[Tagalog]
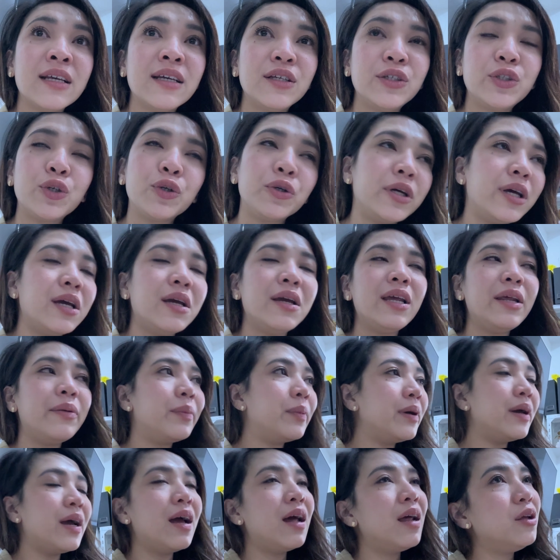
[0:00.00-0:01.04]
So, if
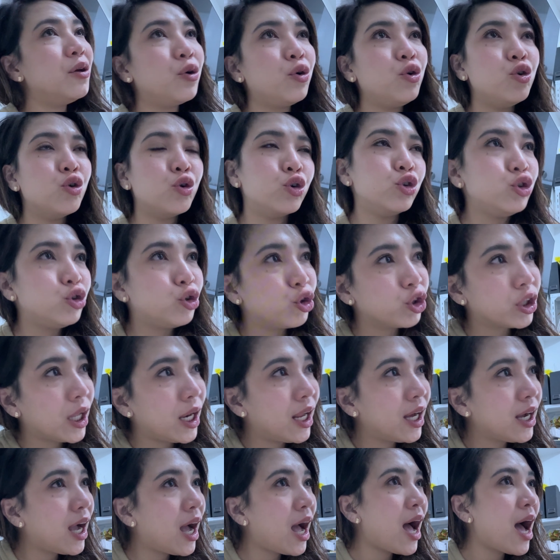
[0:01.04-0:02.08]
yung load ko
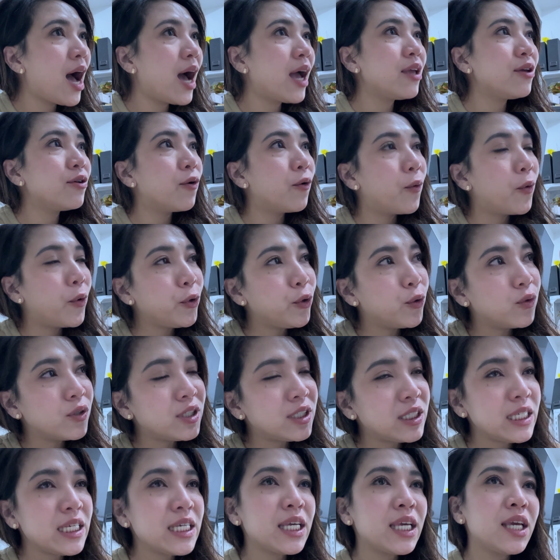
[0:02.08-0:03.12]
talaga, yung, yung
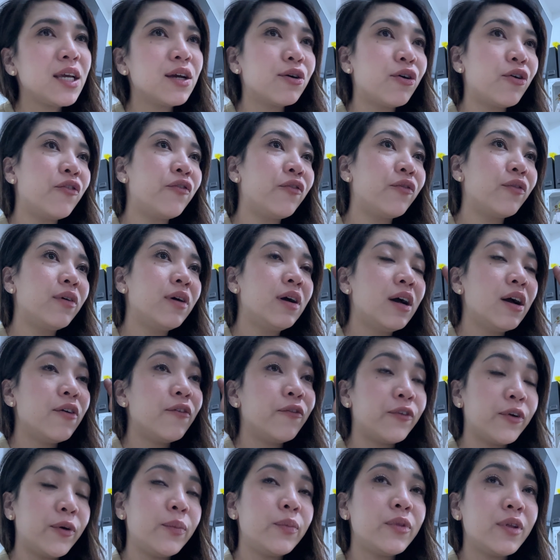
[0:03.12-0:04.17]
seeking ko
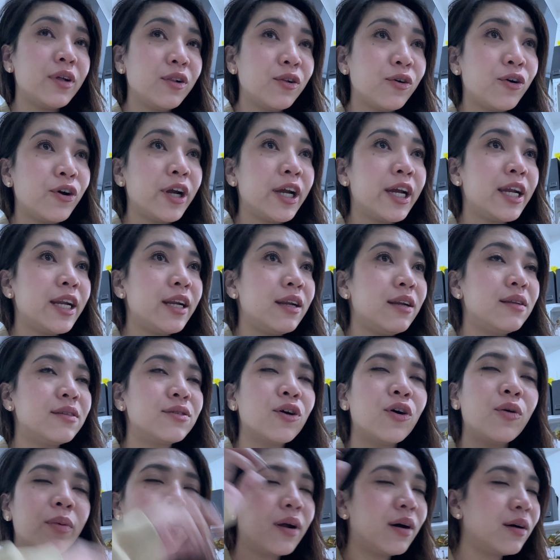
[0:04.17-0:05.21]
from the Lord,
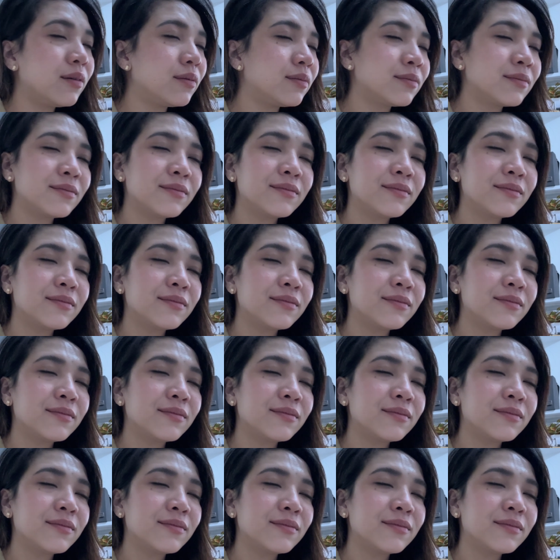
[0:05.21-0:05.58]
sobrang.